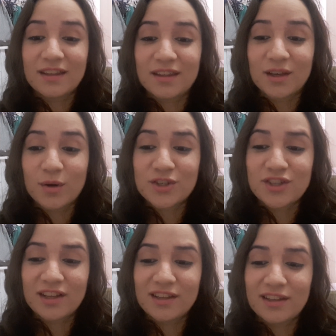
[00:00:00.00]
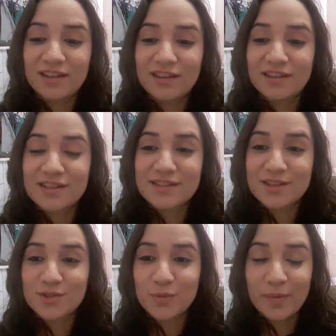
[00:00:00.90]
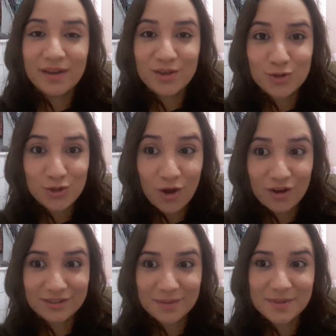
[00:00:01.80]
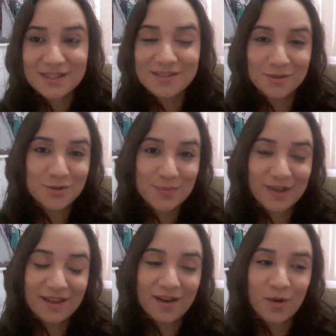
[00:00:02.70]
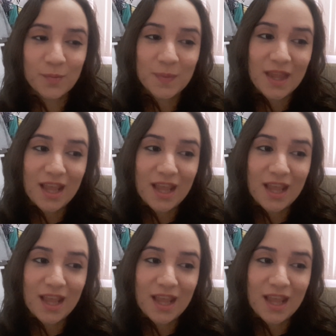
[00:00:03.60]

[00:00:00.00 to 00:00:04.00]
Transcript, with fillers: Que eu achei que ia ser super idiota, mas tá sendo super legal.